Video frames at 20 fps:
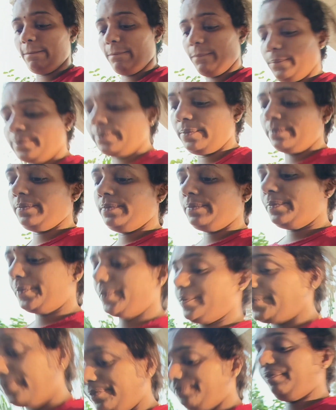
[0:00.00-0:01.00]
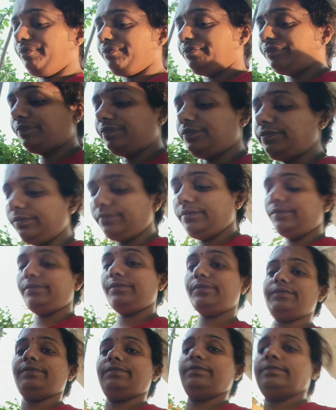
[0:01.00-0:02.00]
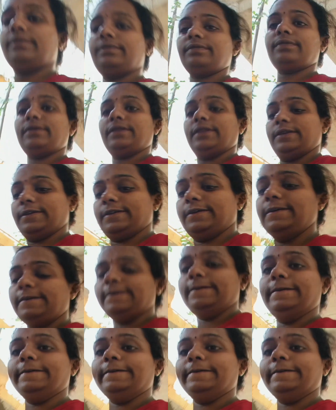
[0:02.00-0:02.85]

అప్పుడు చేసేటప్పుడు సన్ కరెక్ట్గా నా బాడీ మీద